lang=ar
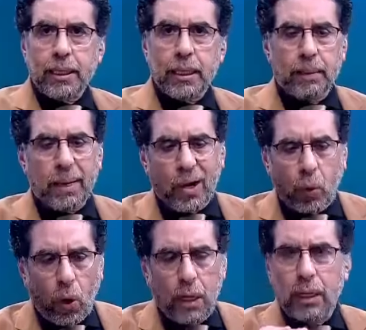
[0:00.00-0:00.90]
يبقى
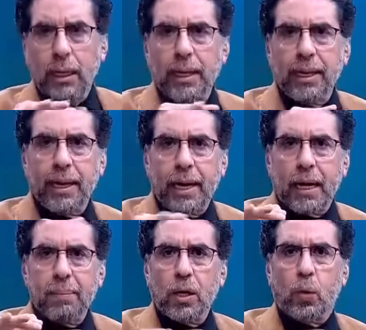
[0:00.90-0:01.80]
كل
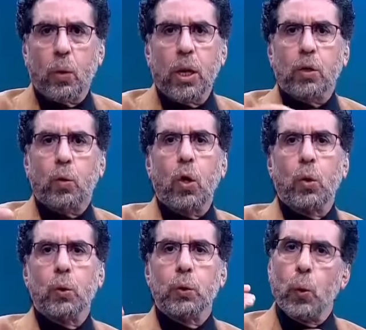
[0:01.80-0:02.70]
النغمه الكورال
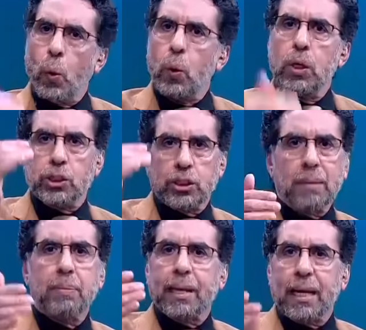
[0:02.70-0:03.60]
كله يقول
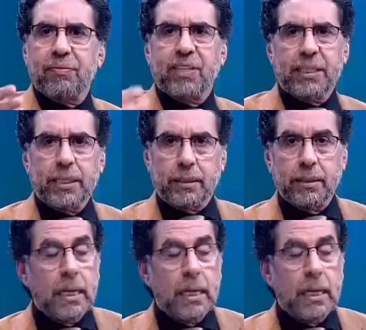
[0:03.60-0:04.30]
الشعب بيخلف كتير